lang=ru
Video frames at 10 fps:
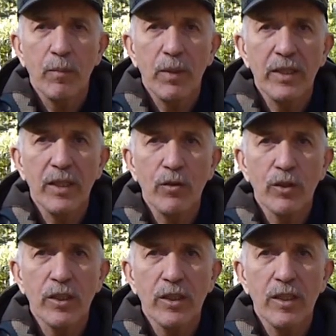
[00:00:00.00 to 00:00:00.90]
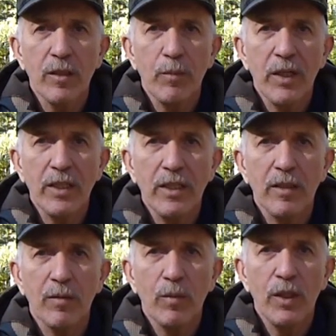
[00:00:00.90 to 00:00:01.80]
По аналогии с этой
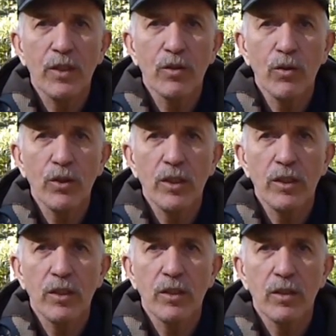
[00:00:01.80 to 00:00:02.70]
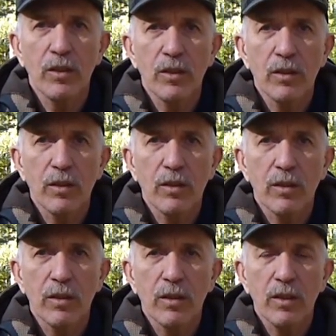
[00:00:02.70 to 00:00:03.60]
партией были созданы
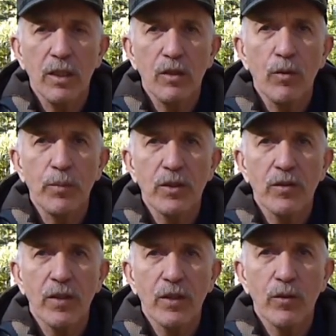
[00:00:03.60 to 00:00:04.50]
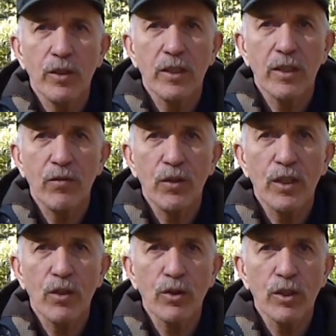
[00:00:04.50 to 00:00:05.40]
три общества охотников.
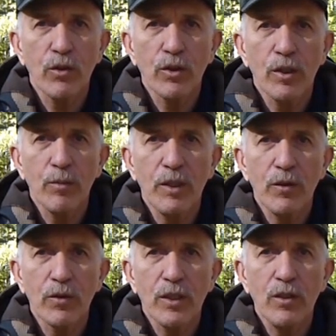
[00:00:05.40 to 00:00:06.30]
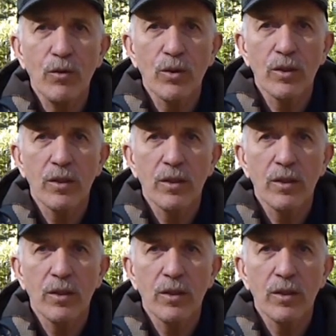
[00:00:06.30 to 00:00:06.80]
Это Росохотрыболовсоюз,